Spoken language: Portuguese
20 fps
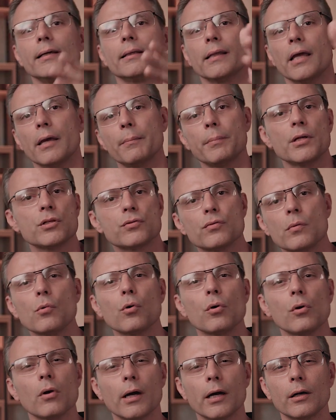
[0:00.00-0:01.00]
De repente
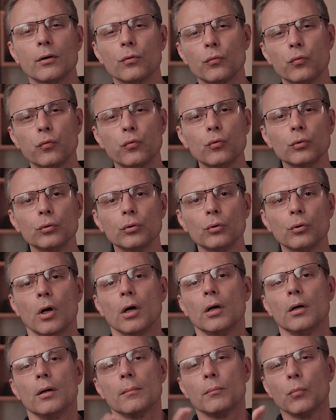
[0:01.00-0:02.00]
vamos colocar num
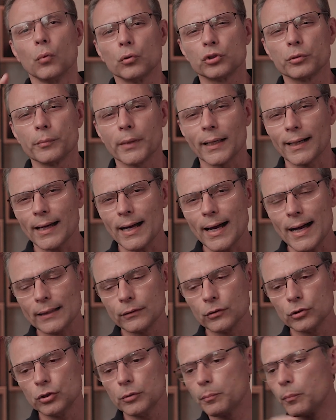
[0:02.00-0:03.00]
fundo
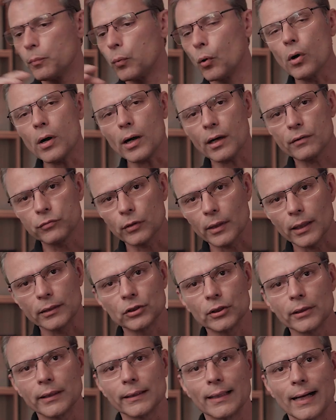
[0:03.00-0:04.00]
multimercado de pouca
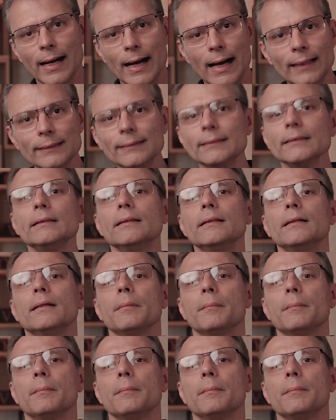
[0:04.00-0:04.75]
volatilidade,